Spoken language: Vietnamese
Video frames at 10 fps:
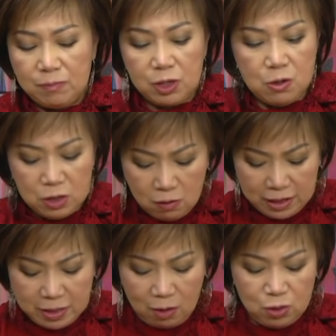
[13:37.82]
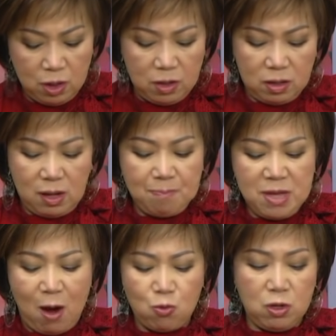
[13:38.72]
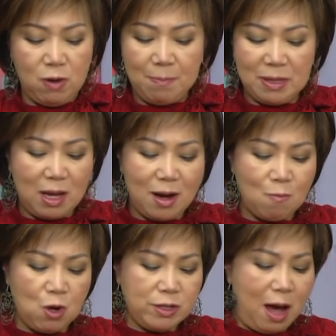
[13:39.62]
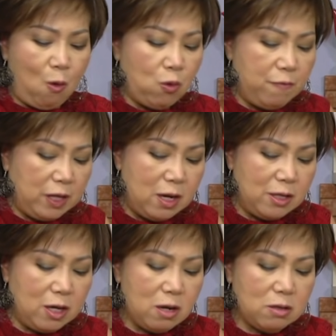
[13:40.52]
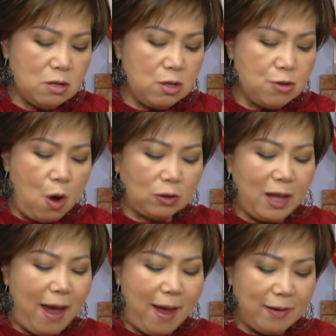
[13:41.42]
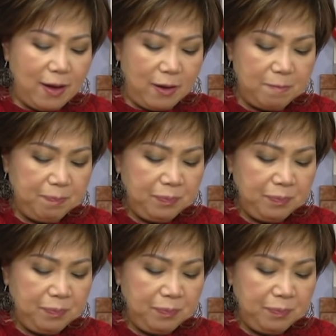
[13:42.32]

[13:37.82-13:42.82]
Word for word: Tưởng đâu là nh, nh, ờ, thấm dầu nhiều lắm mà té ra không có dầu quý vị ơi Nó nó nó giòn tan à